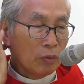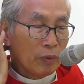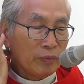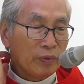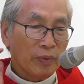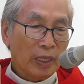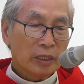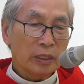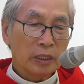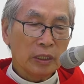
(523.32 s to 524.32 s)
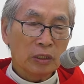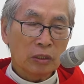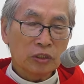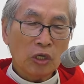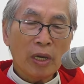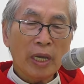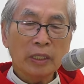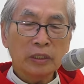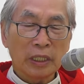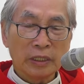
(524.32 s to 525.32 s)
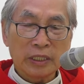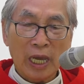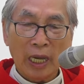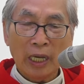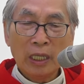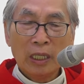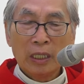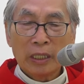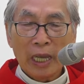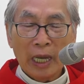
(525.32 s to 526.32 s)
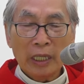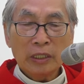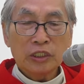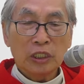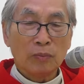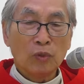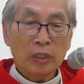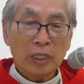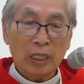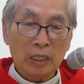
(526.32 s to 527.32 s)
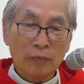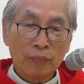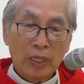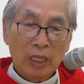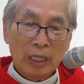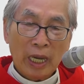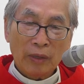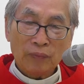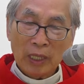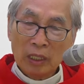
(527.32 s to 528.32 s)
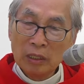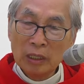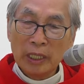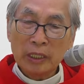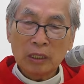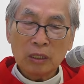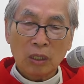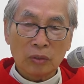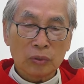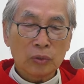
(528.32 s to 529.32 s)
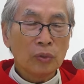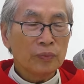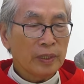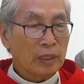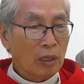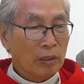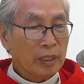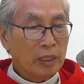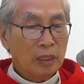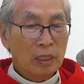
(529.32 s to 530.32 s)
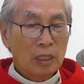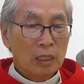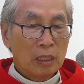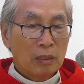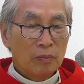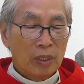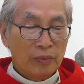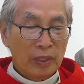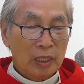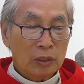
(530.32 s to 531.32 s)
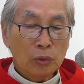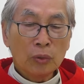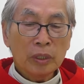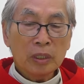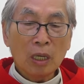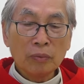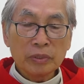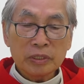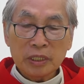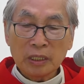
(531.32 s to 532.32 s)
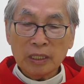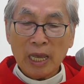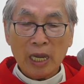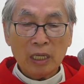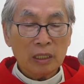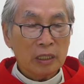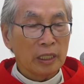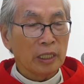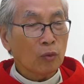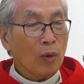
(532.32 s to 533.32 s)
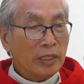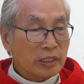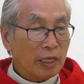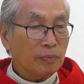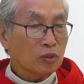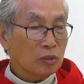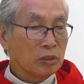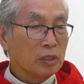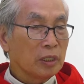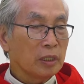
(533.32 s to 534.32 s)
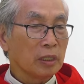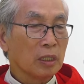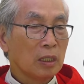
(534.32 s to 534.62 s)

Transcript: và vì vậy thì cho Gioan tẩy giả đã chỉ muốn rằng ngài phải lớn lên còn tôi phải nhỏ đi bởi vì tôi không xứng đáng cởi quái dép cho người